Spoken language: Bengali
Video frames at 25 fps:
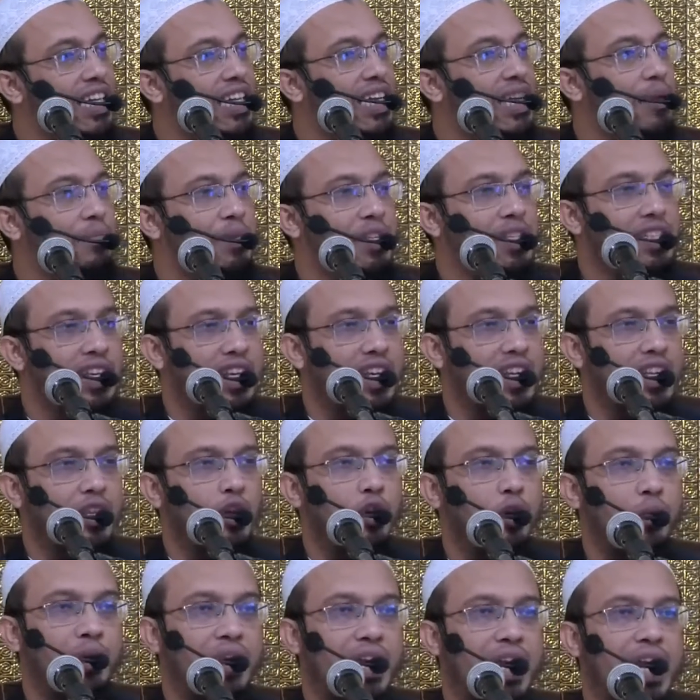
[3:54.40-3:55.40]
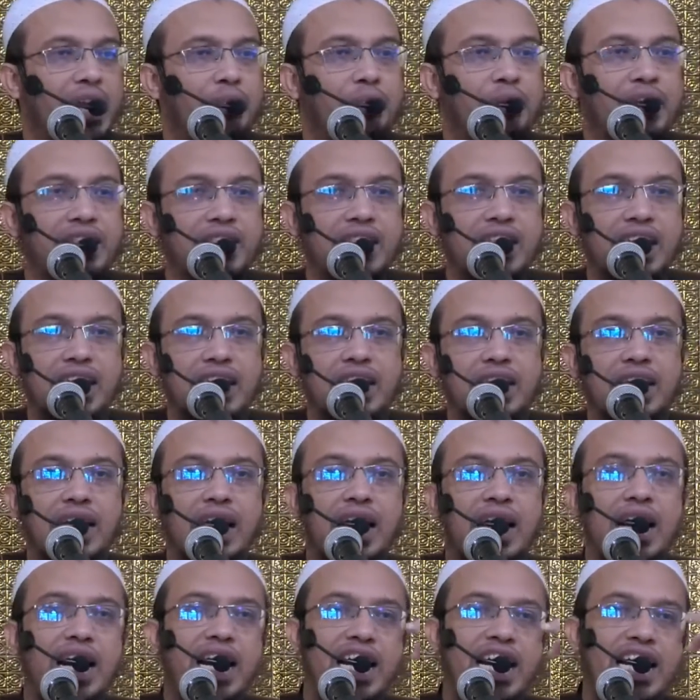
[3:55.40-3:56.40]
না থাকে আপনি জান্নাতি হবেন এক ব্যক্তি
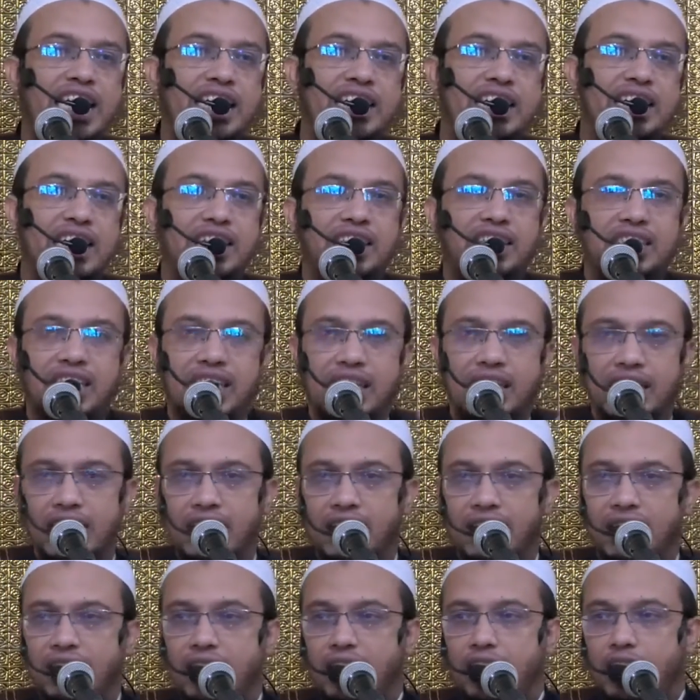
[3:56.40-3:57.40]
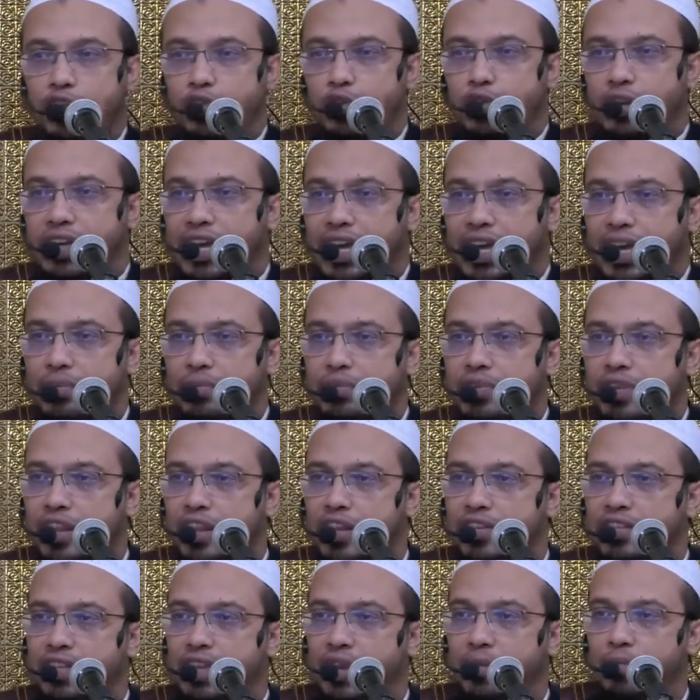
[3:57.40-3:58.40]
হেঁটে যাচ্ছে রসুল করিম
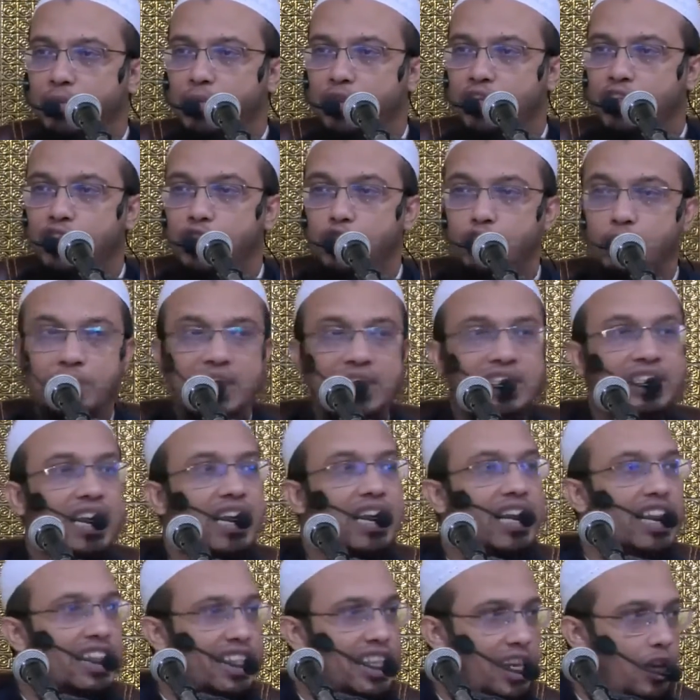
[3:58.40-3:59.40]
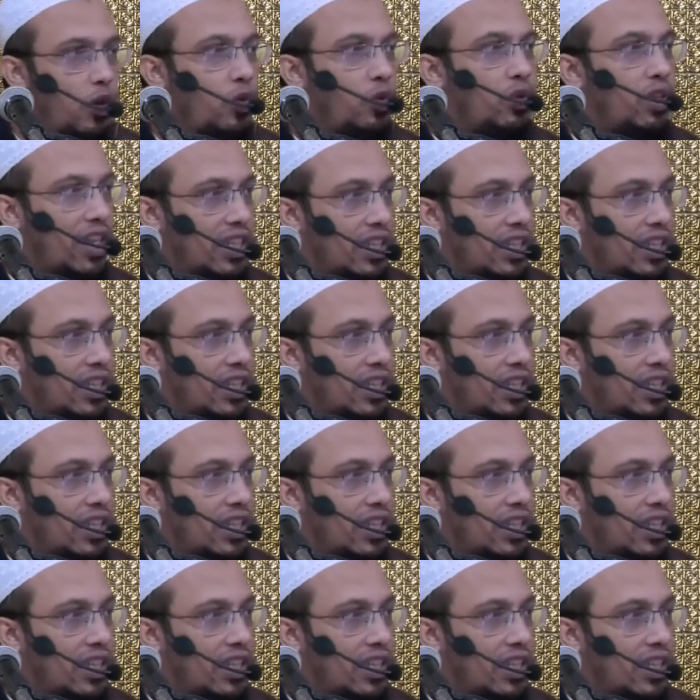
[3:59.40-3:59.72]
সাল্লাহ সাল্লাম বলেছেন তোমরা জান্নাতি লোক